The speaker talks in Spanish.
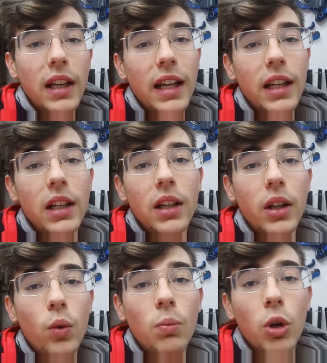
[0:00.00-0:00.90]
en
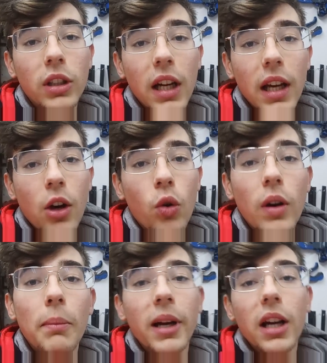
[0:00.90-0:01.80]
un voltaje con un
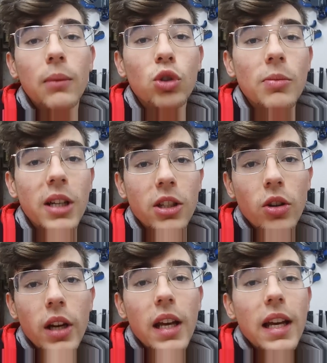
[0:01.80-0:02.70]
amperaje mucho mayor